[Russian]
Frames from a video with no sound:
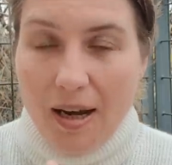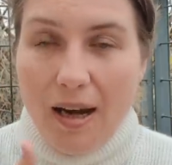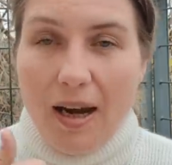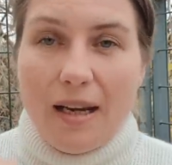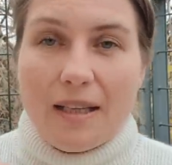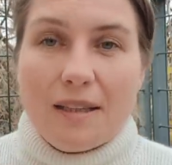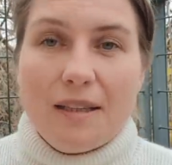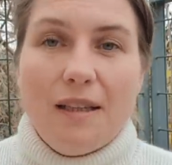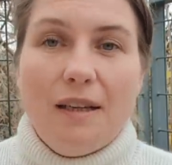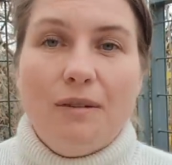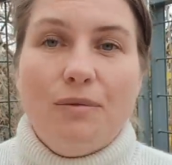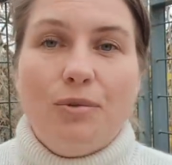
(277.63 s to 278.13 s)

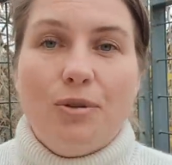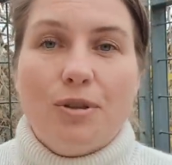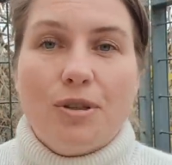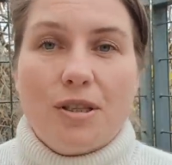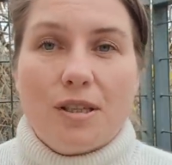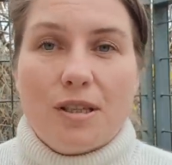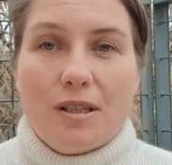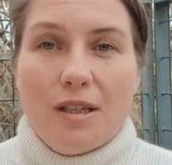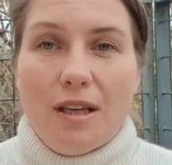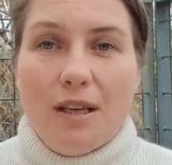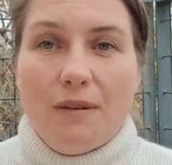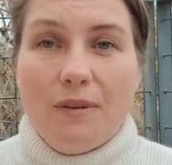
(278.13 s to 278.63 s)
одного из
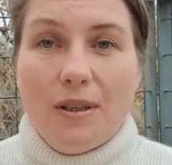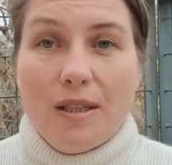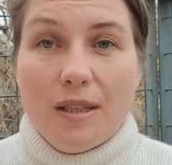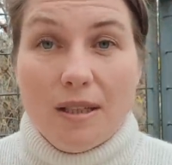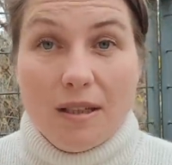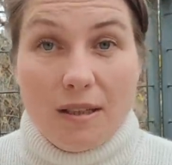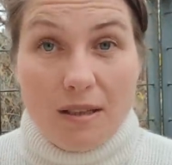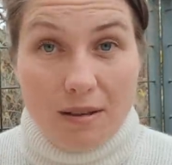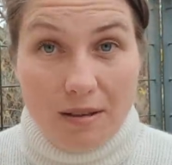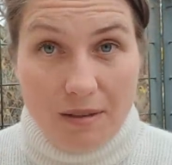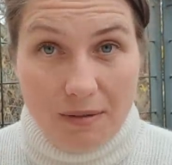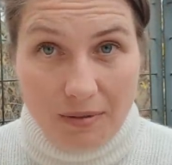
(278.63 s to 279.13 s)
сыновей
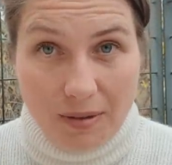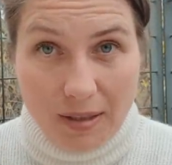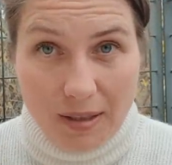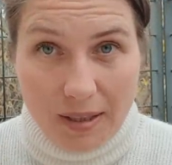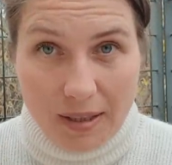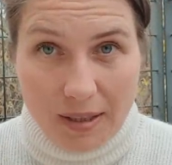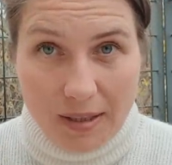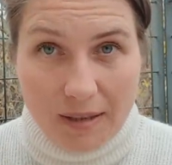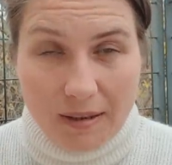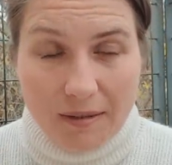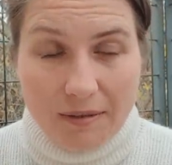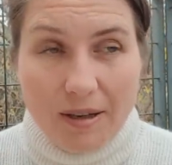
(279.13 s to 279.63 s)
Ирода
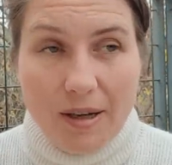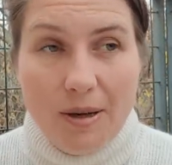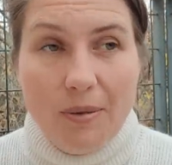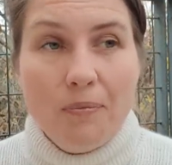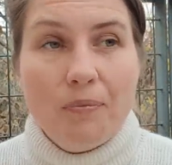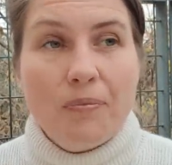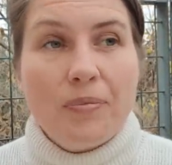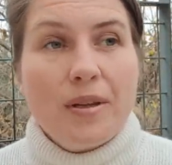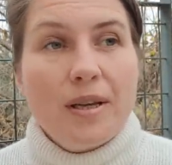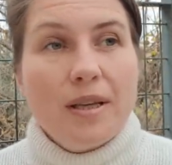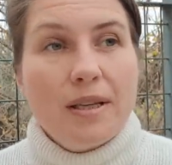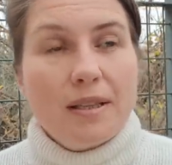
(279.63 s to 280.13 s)
Великого –
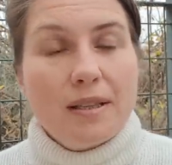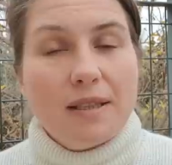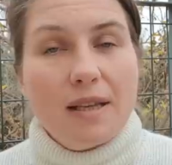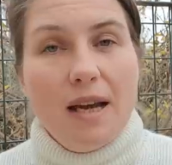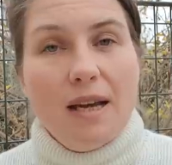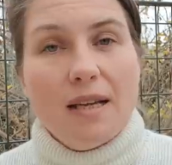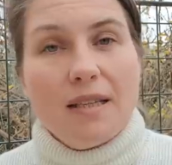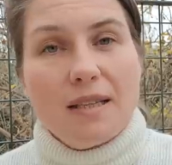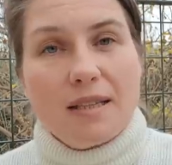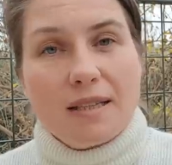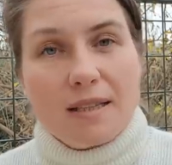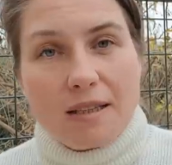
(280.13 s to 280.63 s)

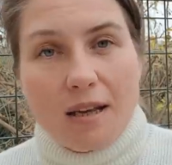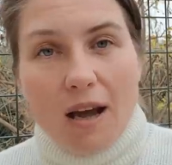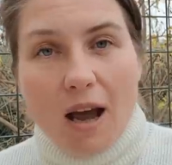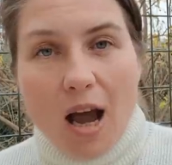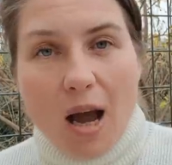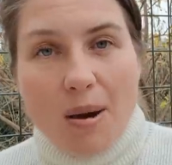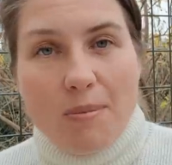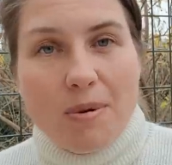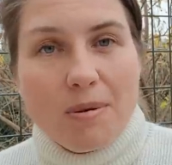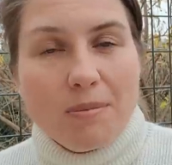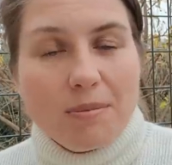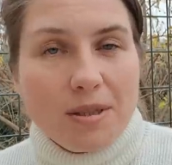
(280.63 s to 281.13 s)
на
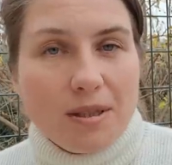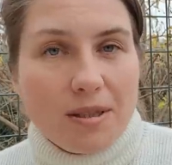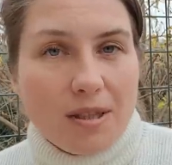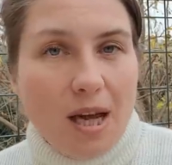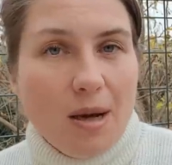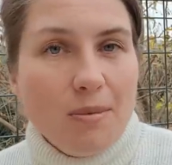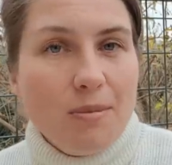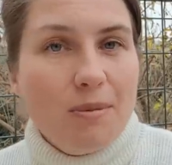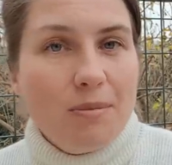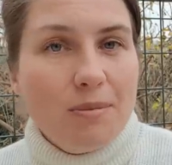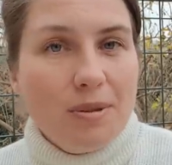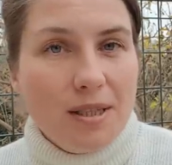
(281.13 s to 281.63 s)

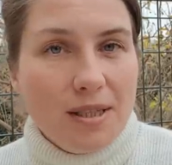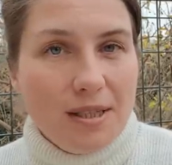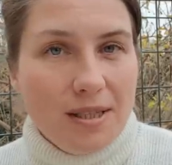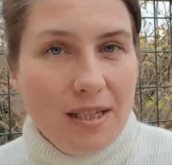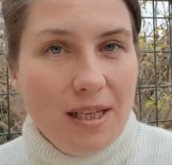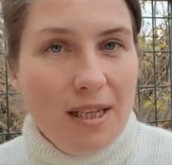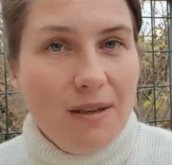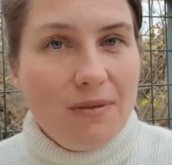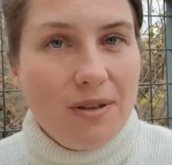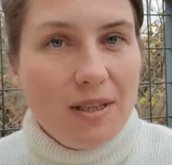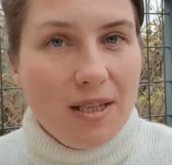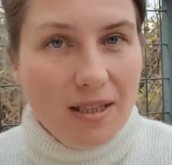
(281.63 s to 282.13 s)
самом-самом
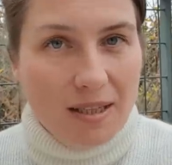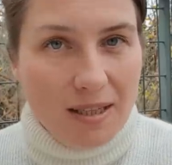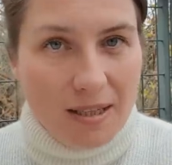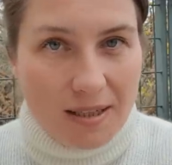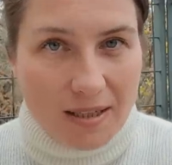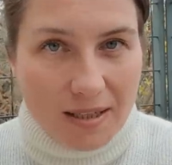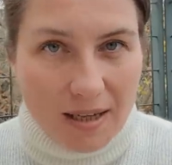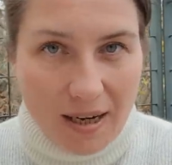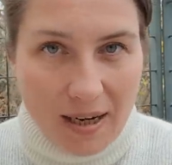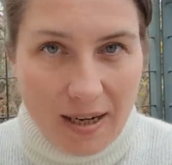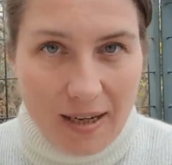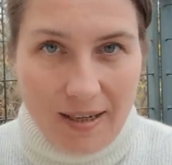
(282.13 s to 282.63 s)
севере
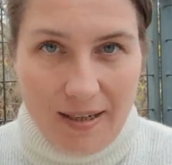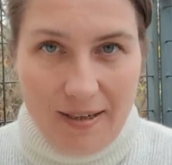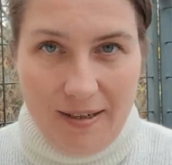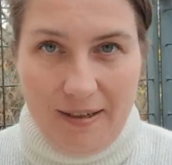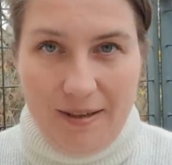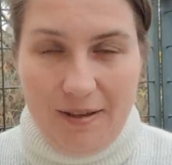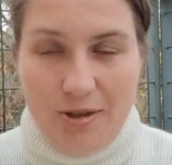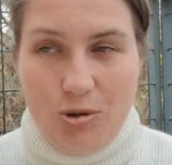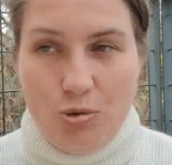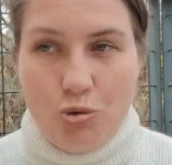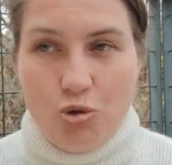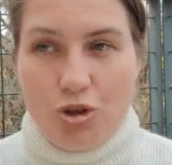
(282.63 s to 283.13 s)
Израиля,
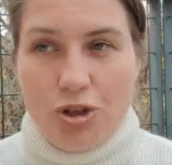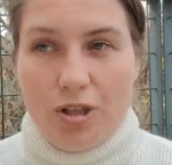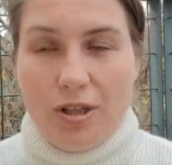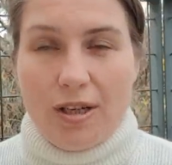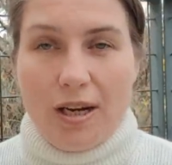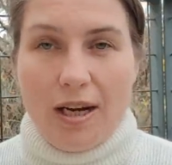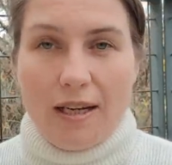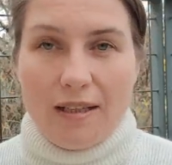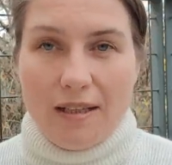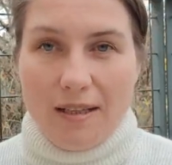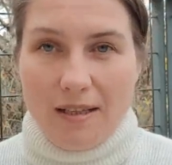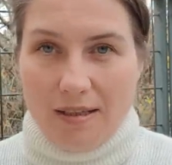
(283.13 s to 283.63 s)
где уже
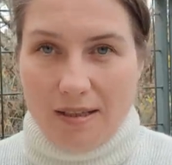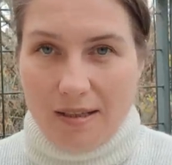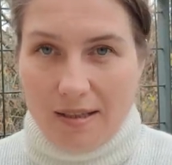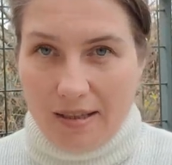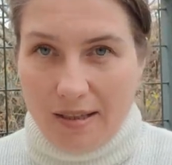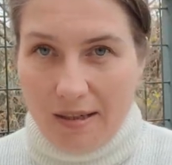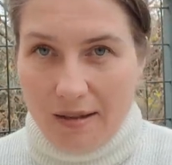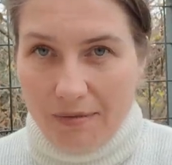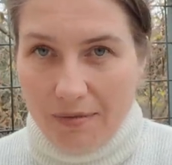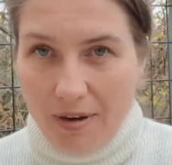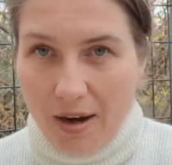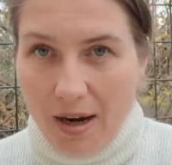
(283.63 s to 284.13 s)
граница с
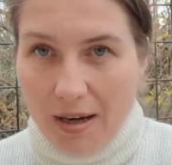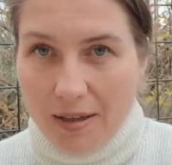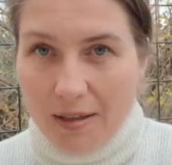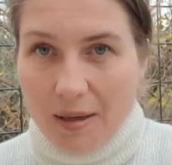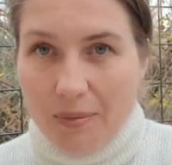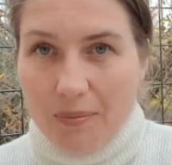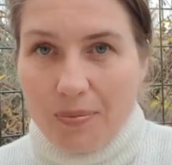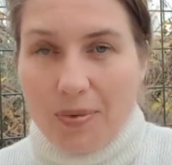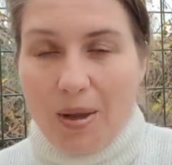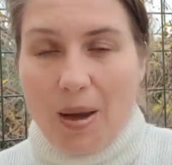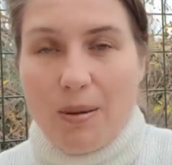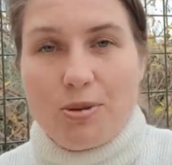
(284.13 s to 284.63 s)

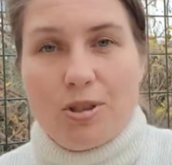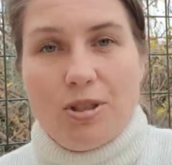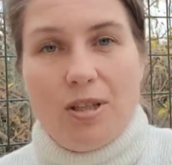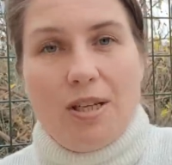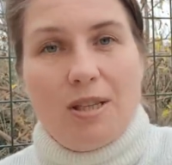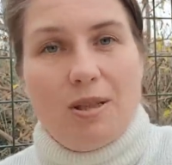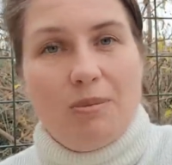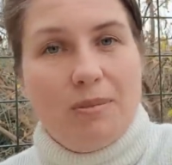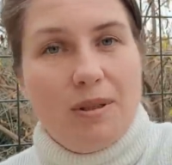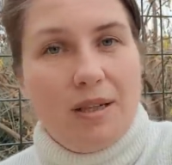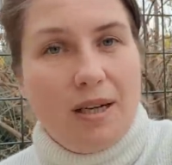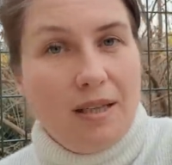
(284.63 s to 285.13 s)
Ливаном, там же
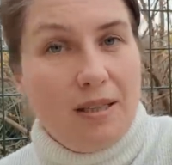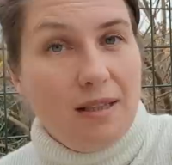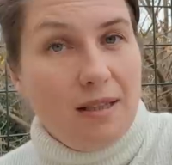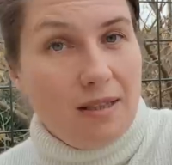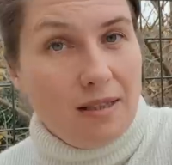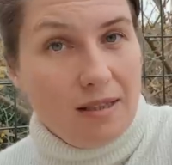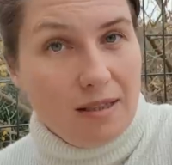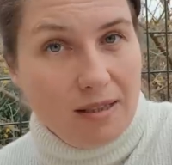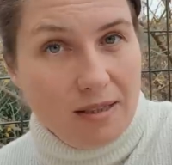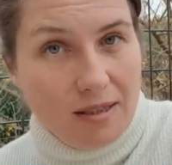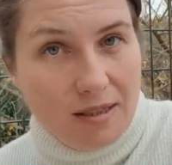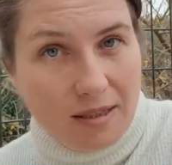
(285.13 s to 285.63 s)
рядом
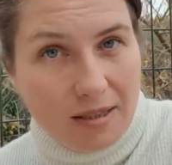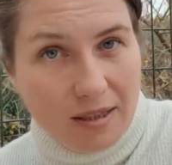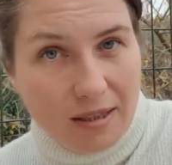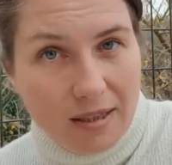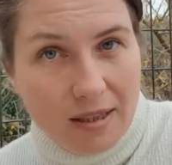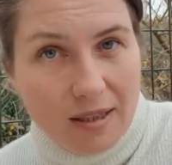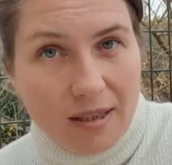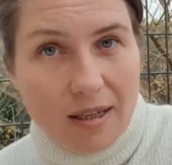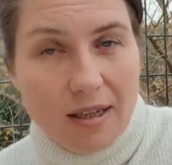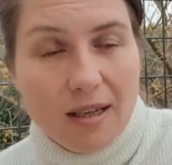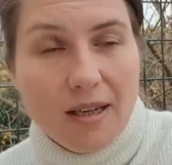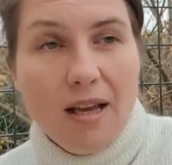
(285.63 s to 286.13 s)
граница с
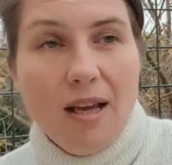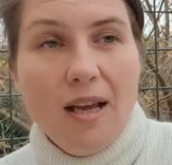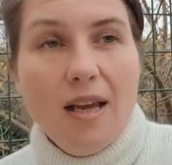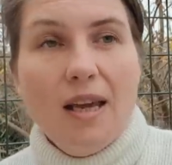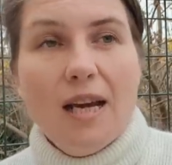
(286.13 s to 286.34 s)
Сирией.